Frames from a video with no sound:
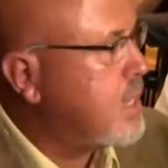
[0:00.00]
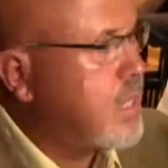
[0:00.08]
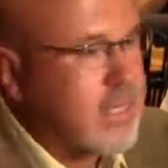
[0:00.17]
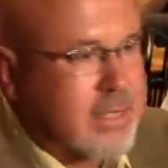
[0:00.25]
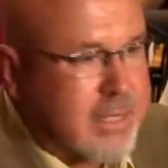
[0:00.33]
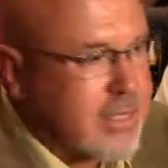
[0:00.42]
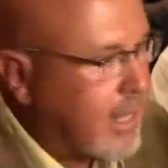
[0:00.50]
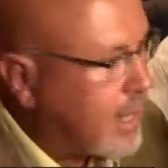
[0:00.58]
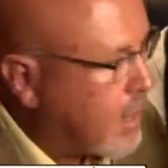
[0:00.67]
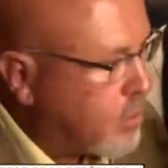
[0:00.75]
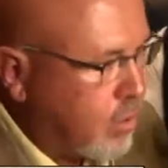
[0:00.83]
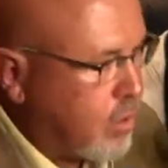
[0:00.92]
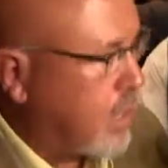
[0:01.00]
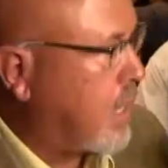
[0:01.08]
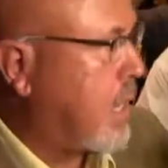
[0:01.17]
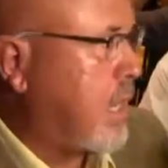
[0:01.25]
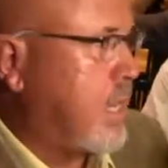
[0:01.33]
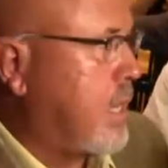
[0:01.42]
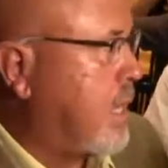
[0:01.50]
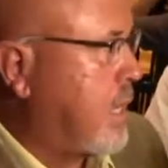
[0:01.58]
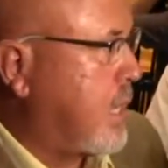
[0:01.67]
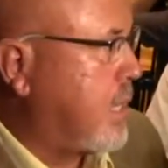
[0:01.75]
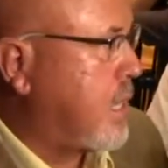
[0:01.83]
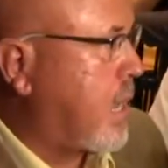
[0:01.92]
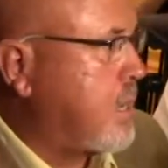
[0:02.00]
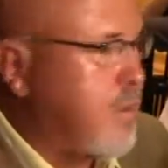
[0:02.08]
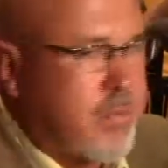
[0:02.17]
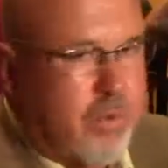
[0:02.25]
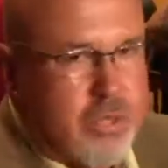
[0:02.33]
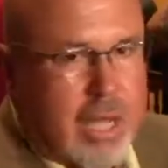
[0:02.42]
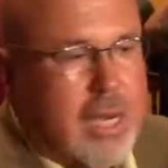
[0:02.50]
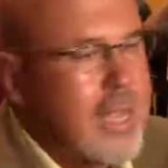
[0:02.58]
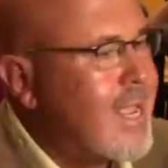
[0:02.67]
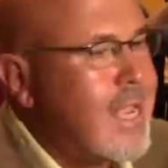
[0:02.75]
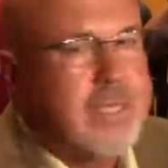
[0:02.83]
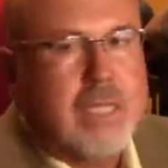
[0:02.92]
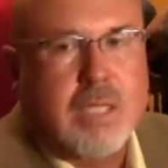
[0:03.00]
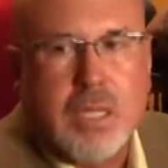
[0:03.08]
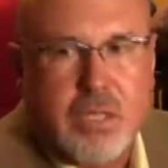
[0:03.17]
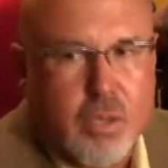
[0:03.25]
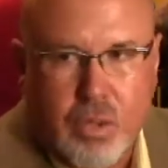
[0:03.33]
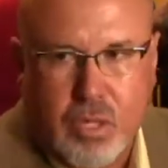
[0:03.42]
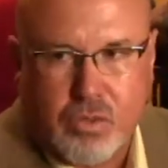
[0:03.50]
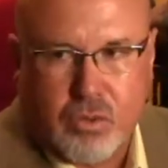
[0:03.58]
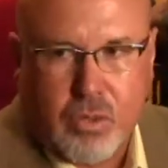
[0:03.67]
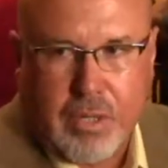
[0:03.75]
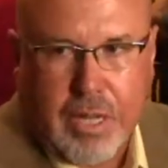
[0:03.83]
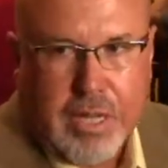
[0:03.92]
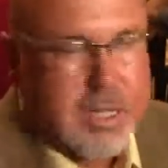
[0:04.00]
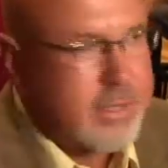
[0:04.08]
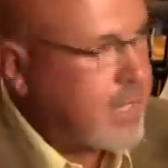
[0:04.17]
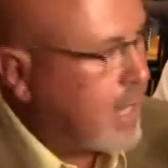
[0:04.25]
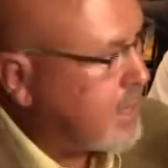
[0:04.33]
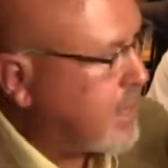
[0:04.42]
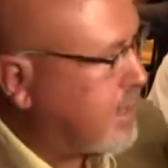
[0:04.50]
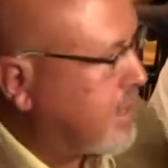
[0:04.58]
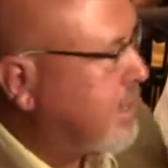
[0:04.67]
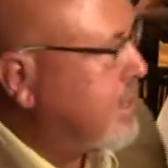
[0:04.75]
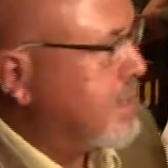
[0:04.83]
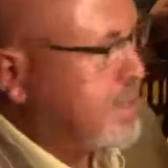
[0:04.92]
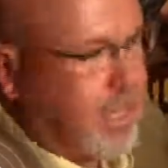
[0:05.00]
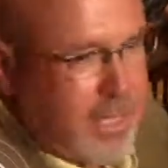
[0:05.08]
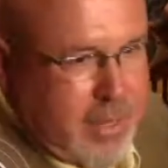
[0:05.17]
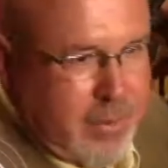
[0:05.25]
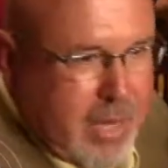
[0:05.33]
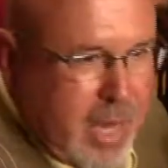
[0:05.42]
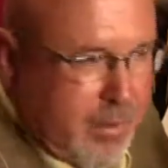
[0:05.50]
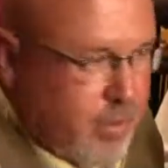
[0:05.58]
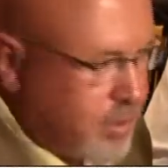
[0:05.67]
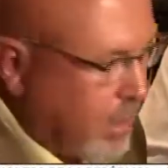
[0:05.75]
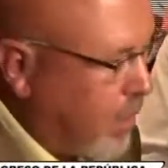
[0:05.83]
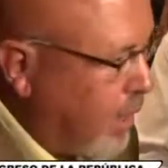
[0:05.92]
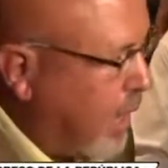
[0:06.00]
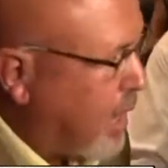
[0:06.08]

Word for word: y que se está dando eh, eh, a nivel mundial. Es el sentido de la historia. Si antes discriminábamos a,